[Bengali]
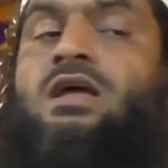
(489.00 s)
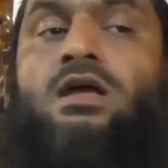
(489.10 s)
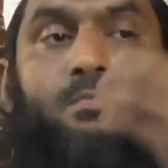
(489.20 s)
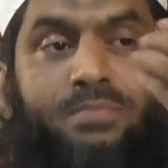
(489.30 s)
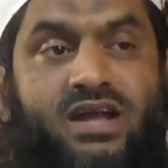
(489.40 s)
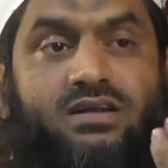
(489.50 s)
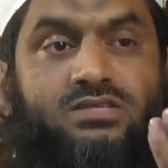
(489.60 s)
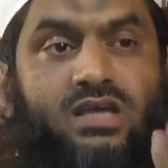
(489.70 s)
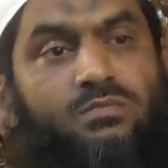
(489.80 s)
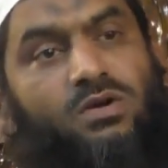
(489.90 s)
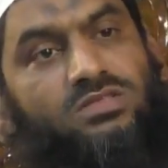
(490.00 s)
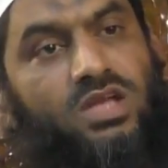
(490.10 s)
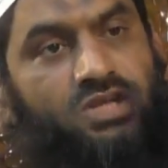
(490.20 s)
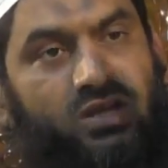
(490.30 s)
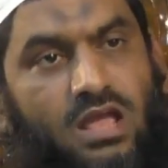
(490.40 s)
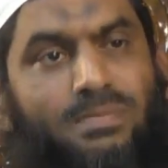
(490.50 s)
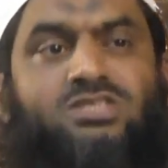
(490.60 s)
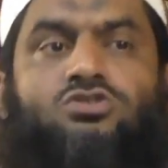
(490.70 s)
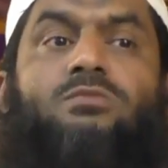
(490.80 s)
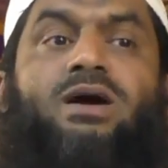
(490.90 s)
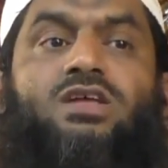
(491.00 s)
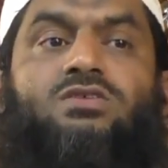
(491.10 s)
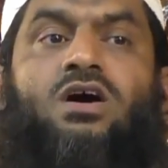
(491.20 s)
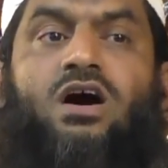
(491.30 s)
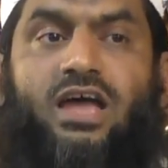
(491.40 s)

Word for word: প্র্যাকটিসের মধ্যে সেটাই বাস্তবায়িত হয়